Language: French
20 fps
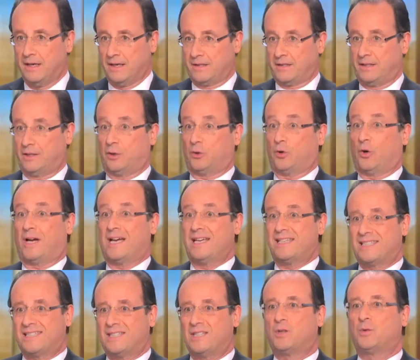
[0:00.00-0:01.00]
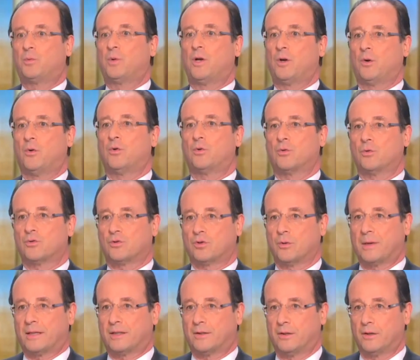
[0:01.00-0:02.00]
c'est-à-dire de restituer aux
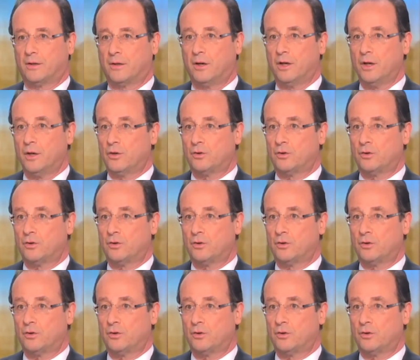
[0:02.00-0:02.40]
consommateurs